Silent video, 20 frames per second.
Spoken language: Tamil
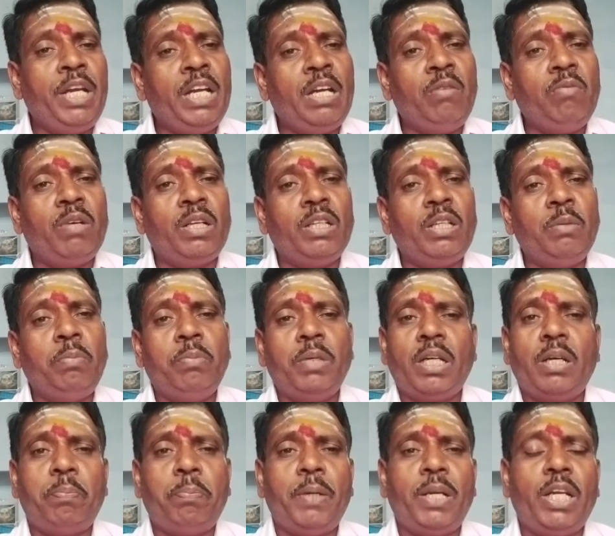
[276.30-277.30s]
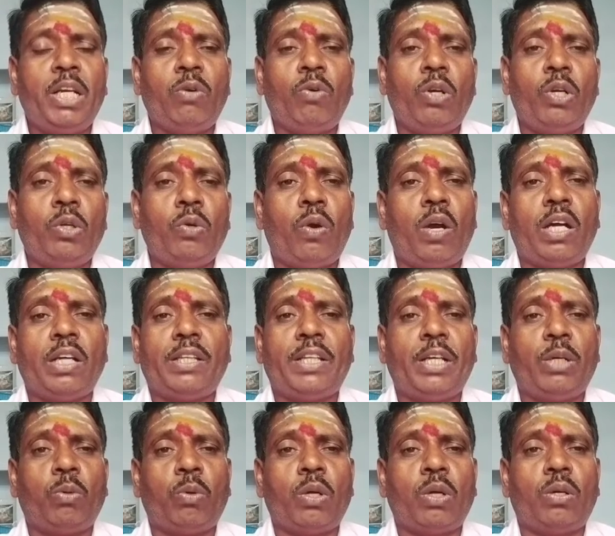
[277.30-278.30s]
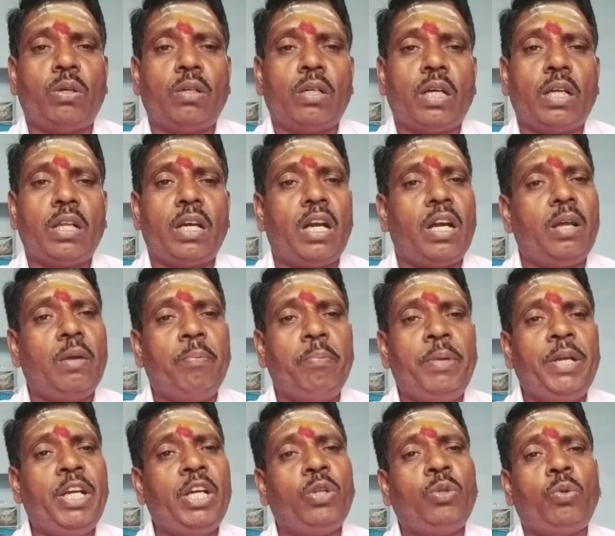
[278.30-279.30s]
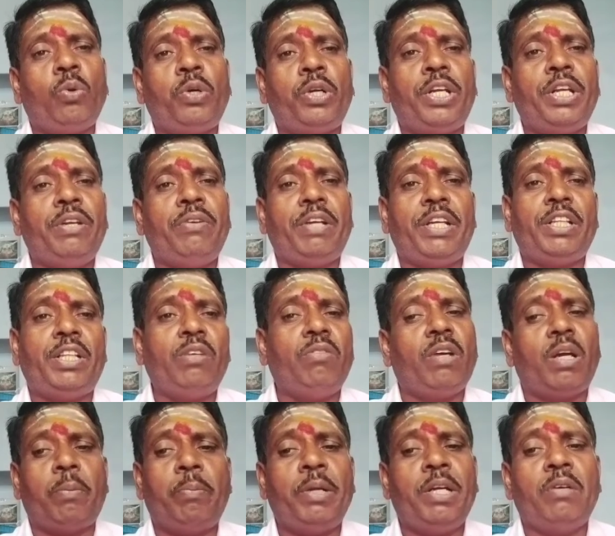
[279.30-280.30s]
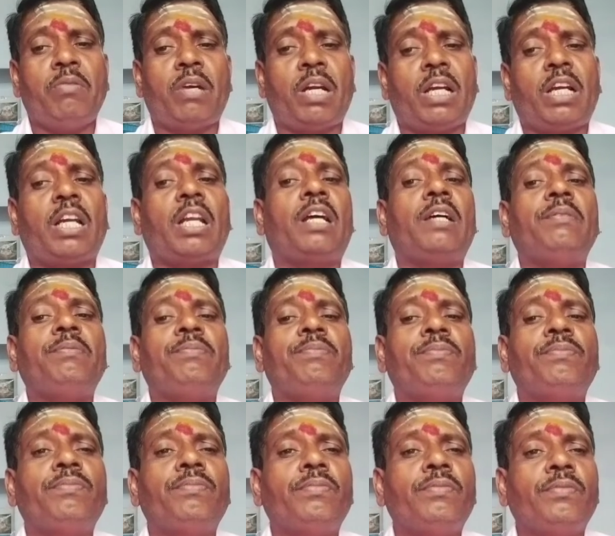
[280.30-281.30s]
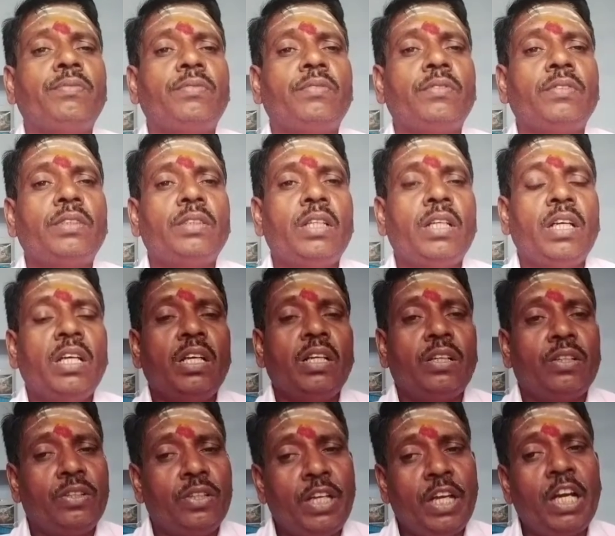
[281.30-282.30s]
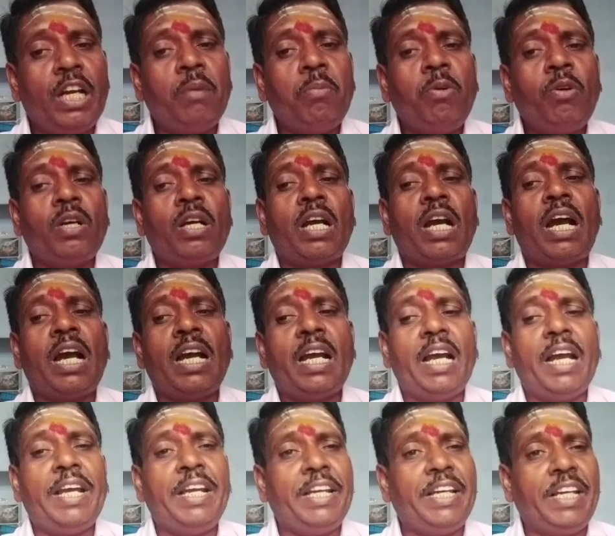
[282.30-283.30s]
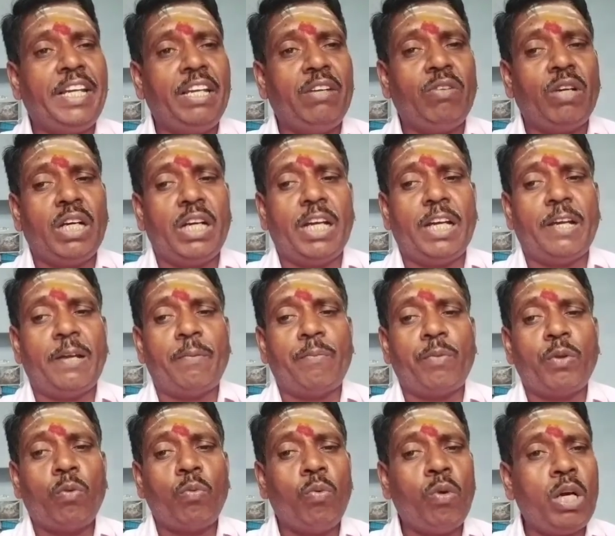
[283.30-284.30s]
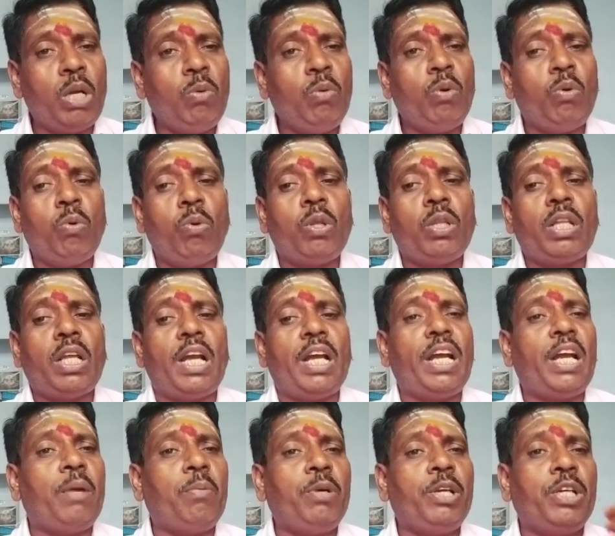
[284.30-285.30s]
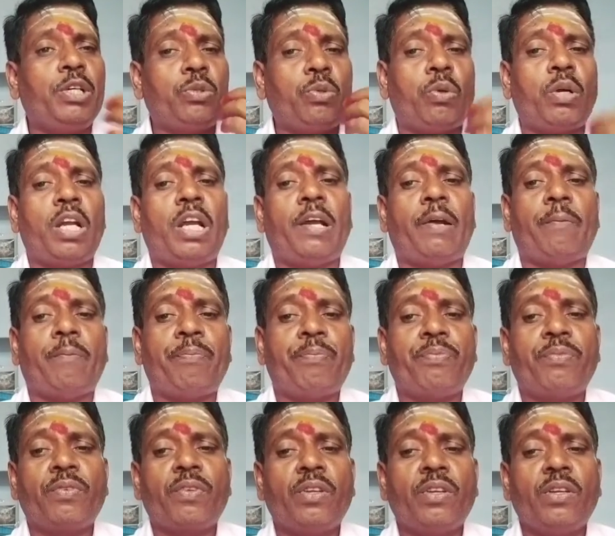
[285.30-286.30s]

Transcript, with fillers: மீன் வந்து மிகப்பெரிய ஒரு யோகத்தை கொடுக்கும் அதனால் மீன் தொட்டி வைத்து இவங்க மீன் வளர்க்கலாம் தினமும் காக்காய்க்கு இவங்க உணவு கொடுத்தாங்க அப்படின்னு சொன்னால்